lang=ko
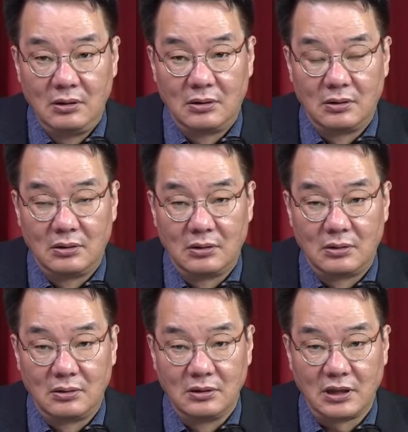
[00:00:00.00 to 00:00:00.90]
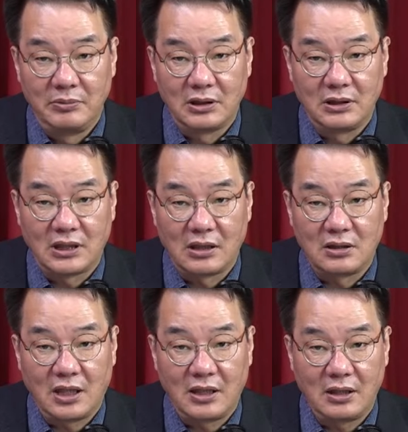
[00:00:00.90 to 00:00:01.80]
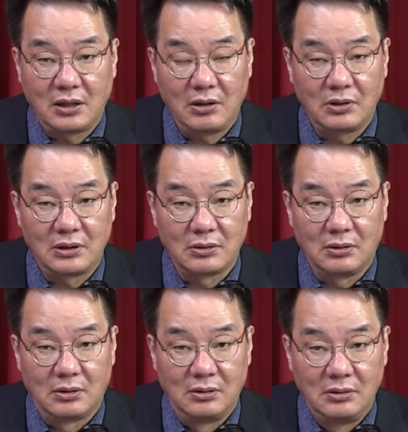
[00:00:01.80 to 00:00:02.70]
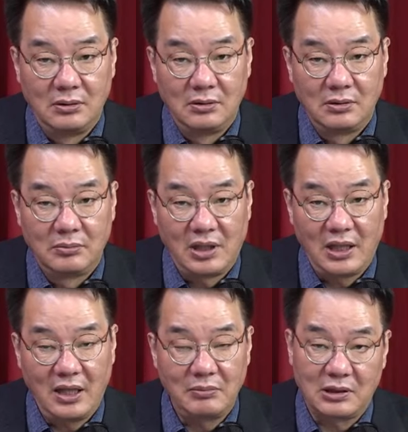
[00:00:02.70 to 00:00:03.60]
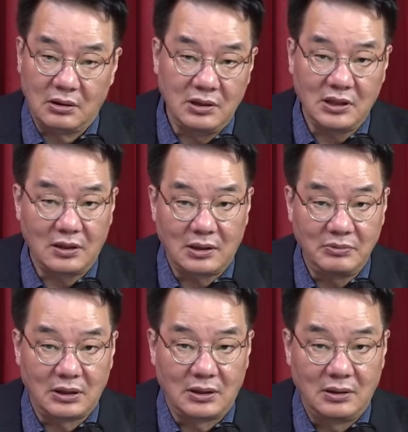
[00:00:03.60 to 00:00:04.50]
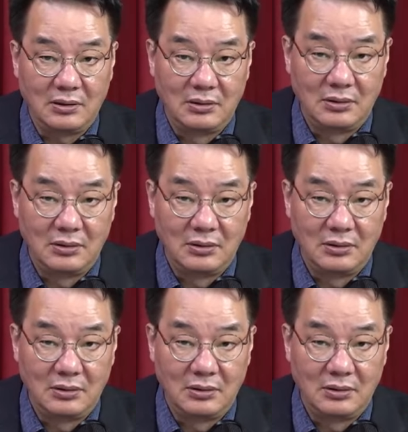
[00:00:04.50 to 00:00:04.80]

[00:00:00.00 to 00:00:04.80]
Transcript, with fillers: 어, 이재명이 자기 차에 태워가지고 막, 막 칭찬을 합니다.